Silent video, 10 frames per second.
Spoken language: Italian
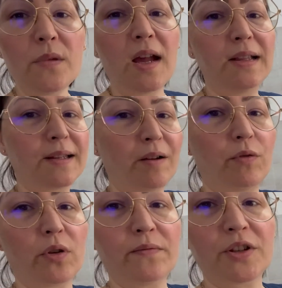e il
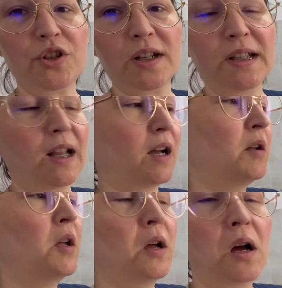tavolo invece era di là
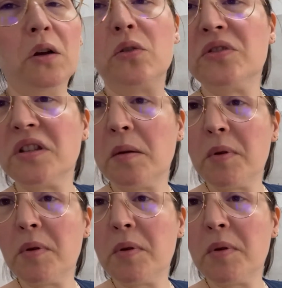così